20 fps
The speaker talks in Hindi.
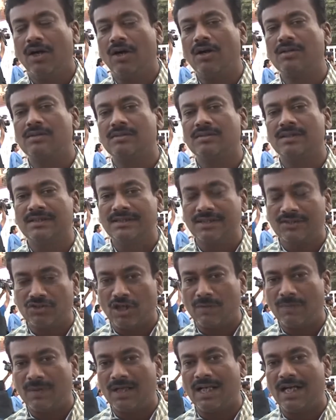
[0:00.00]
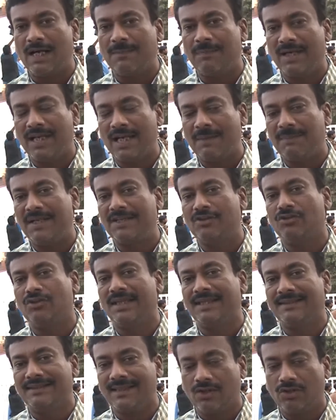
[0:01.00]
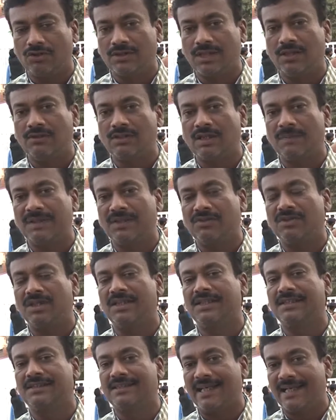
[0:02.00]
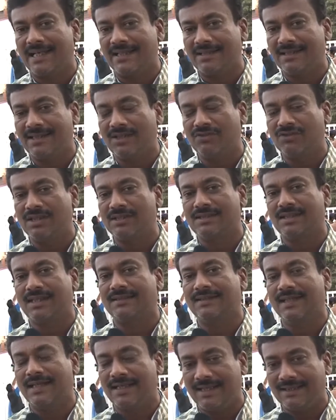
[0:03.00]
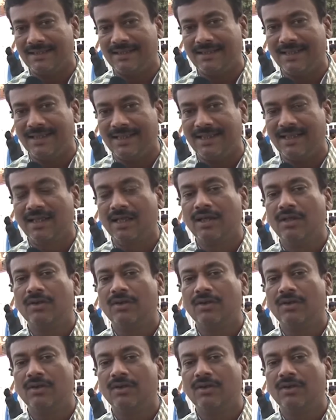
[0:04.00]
और निश्चित तौर पर अपने अपने जो नेता होते हैं उनके प्रति उनकी निष्ठा रहती है उनकी श्रद्धा रहती है